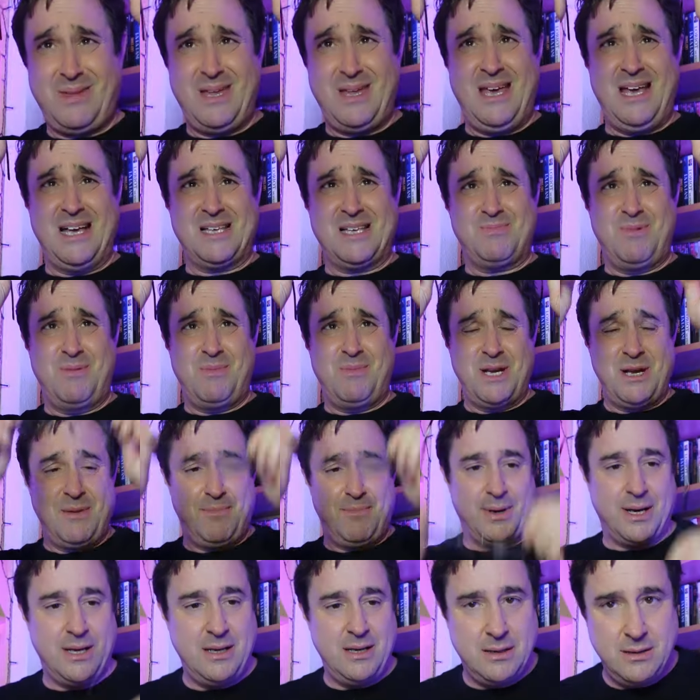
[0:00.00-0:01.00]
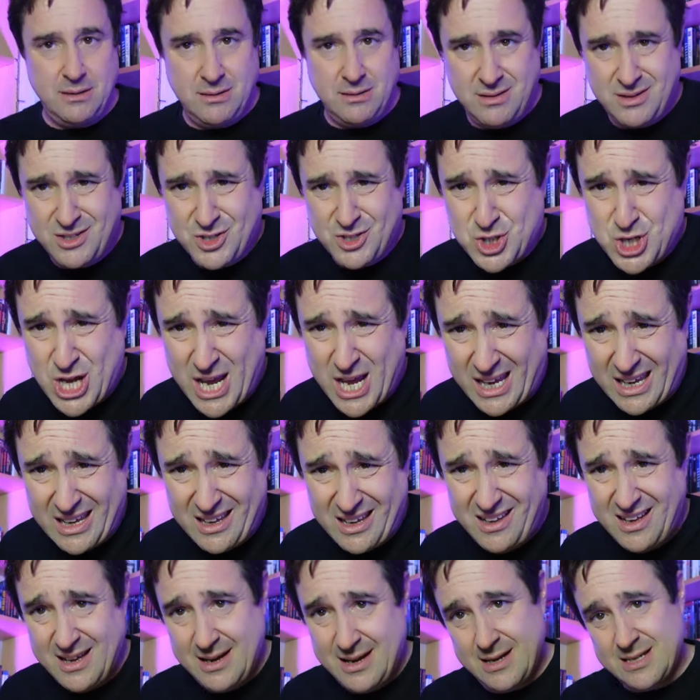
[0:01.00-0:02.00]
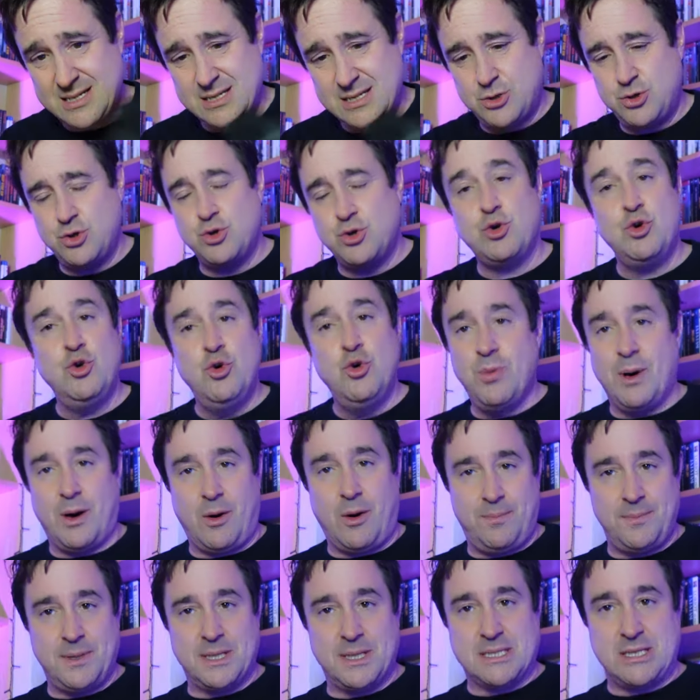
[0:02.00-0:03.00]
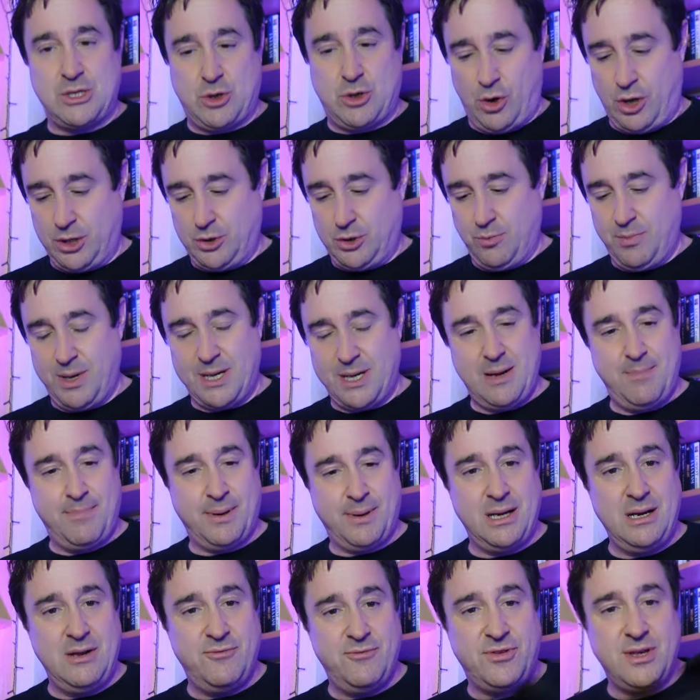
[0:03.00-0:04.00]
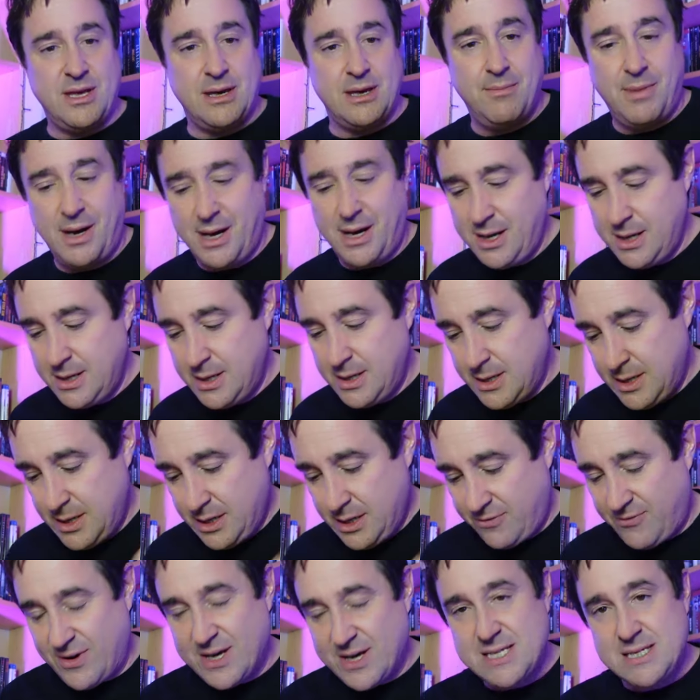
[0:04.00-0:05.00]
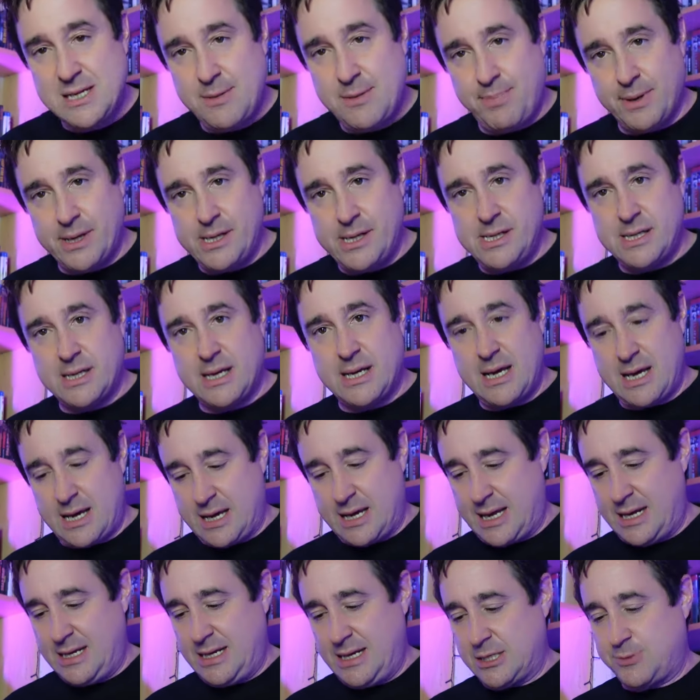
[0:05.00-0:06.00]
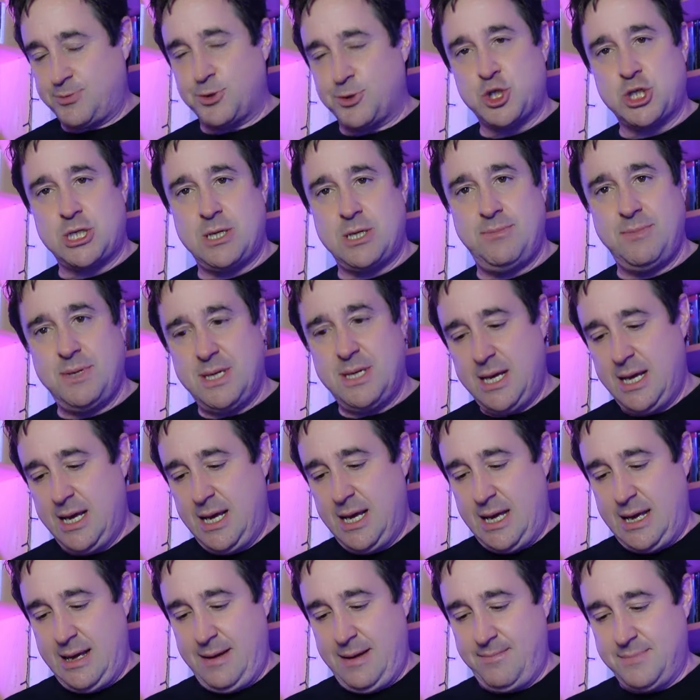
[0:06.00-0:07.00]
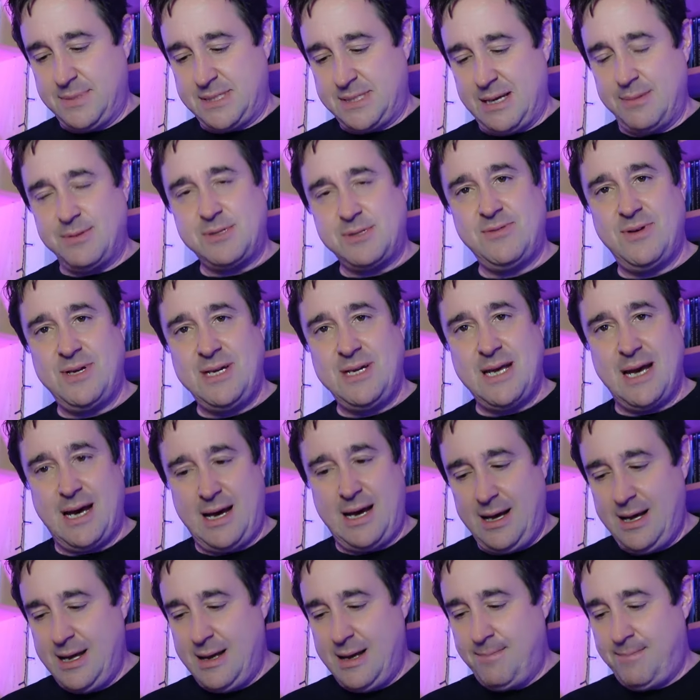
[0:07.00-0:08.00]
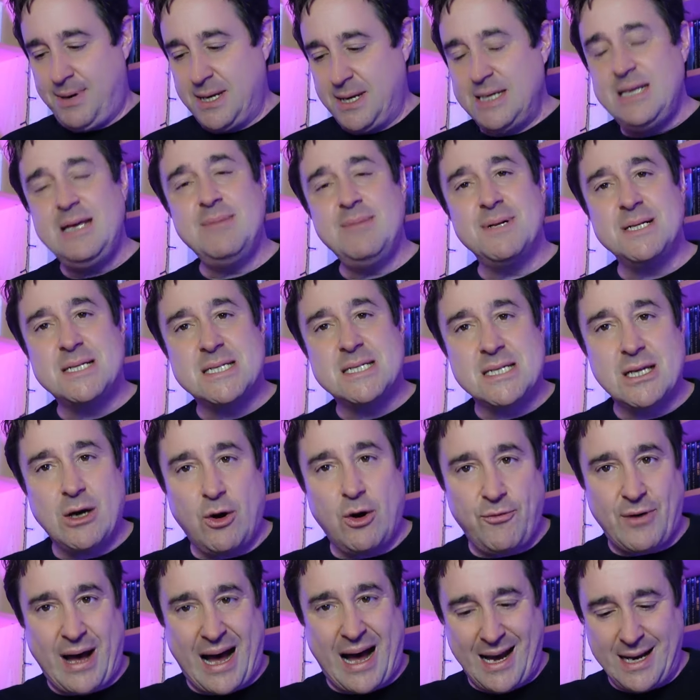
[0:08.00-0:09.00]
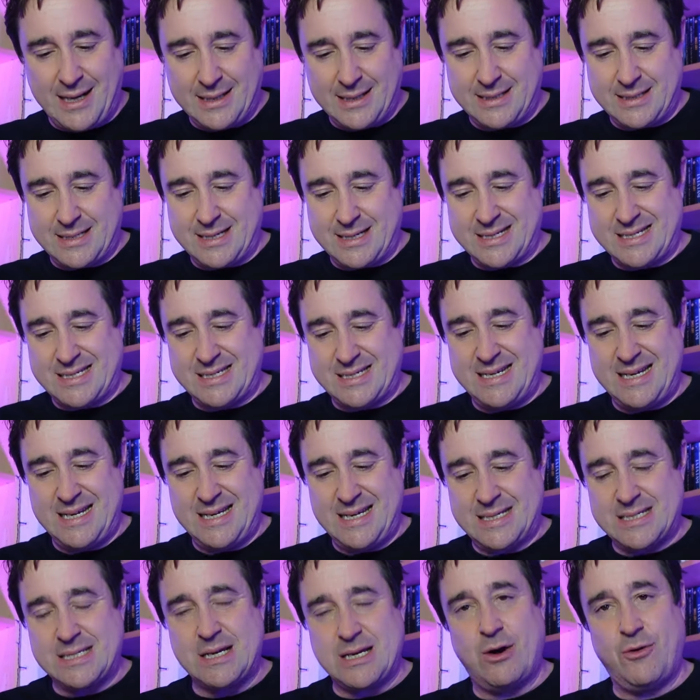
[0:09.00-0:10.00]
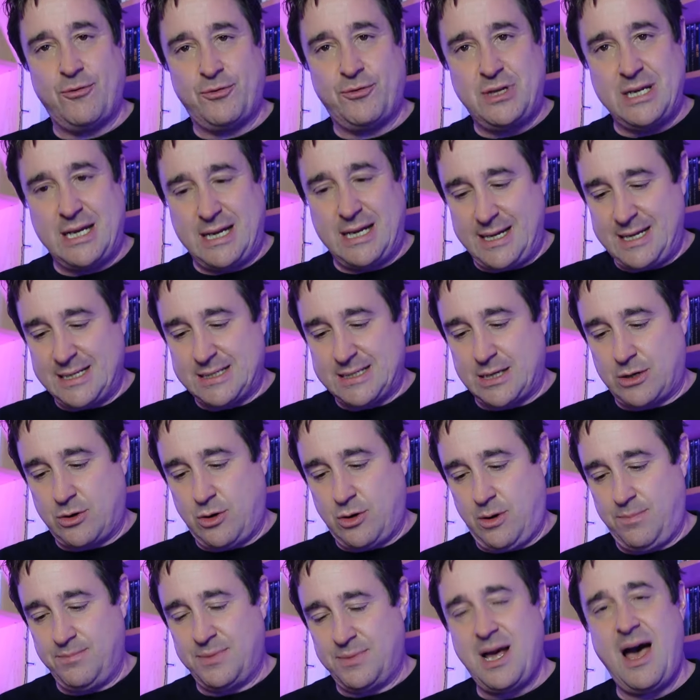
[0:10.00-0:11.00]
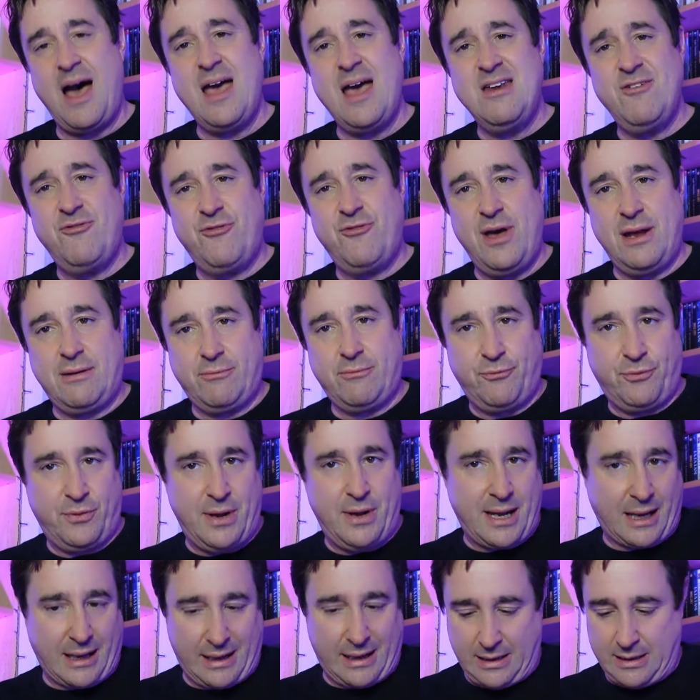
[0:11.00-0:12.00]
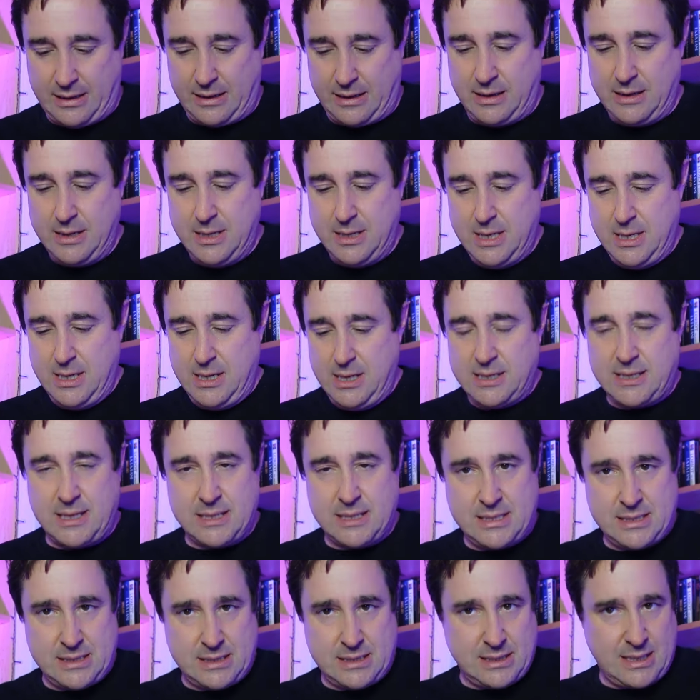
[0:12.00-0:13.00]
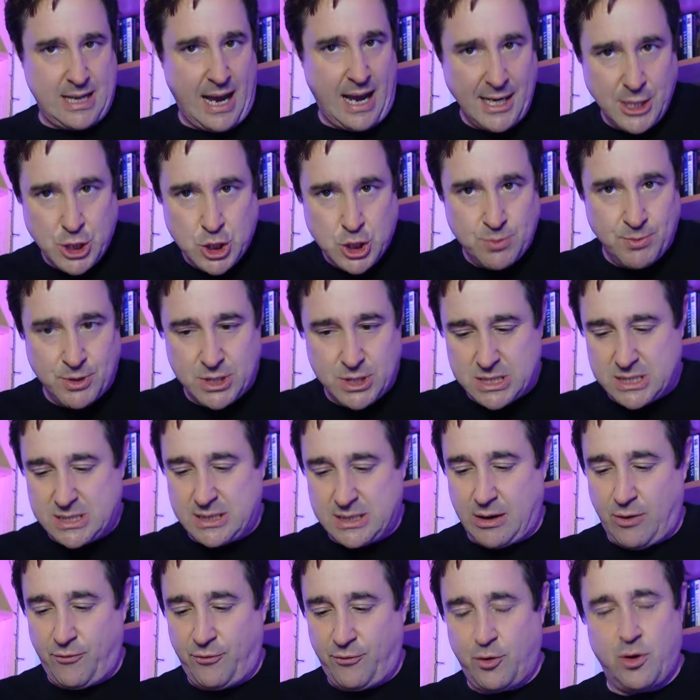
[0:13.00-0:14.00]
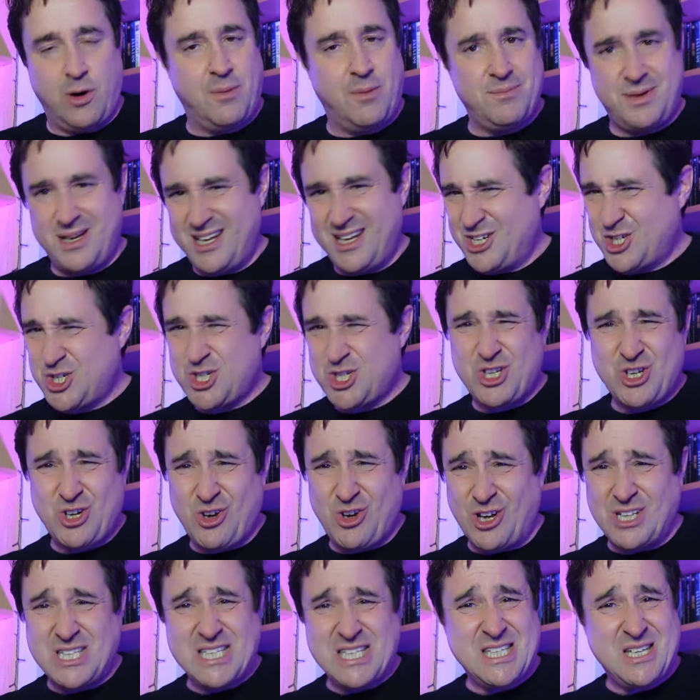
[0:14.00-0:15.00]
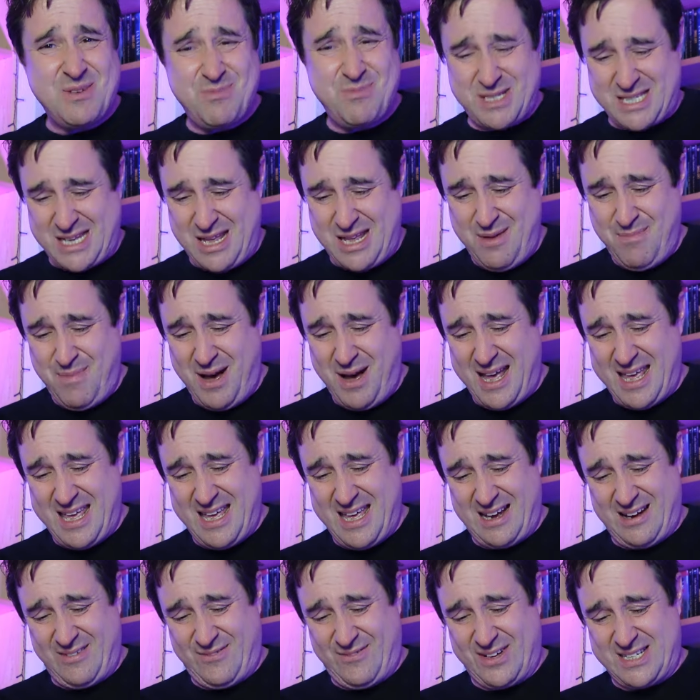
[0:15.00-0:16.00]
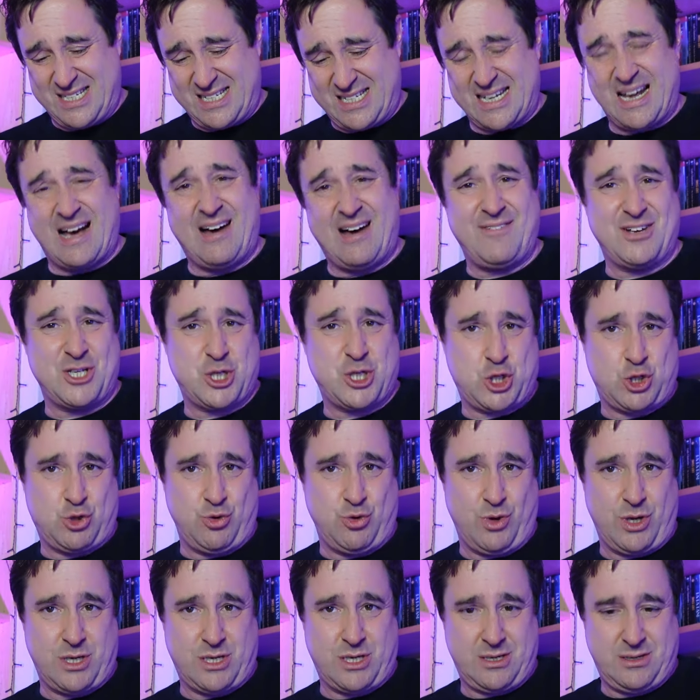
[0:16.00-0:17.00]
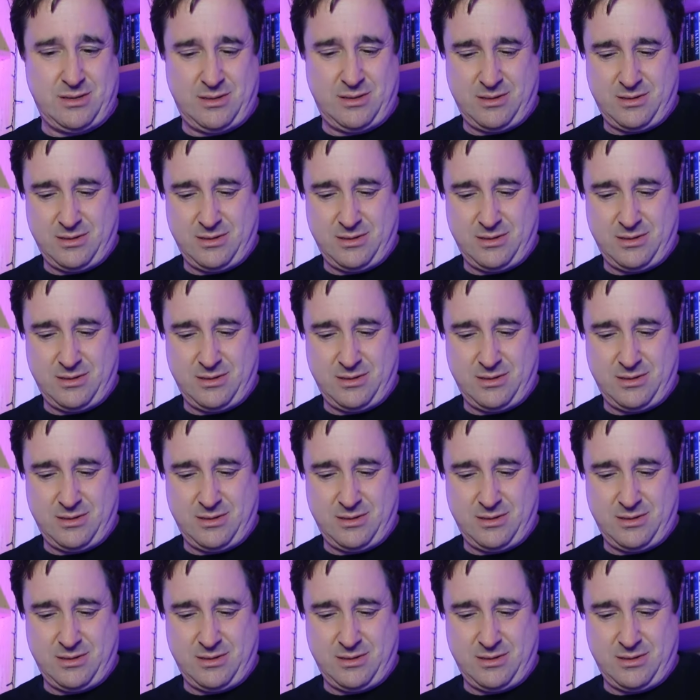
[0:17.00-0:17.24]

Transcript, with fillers: Erstmal meine Brille checken. Ist natürlich überhaupt nichts in Ordnung bei der Brille, wie immer. Ich weiß nicht, Brillenträger kennen das bestimmt. Ähm, selbst wenn ihr penibelst darauf achtet, dass nichts auf die Gläser kommt, keine Fettflecken, dass kein Schmutz drauf kommt, trotzdem ist immer irgendwas da, was stört.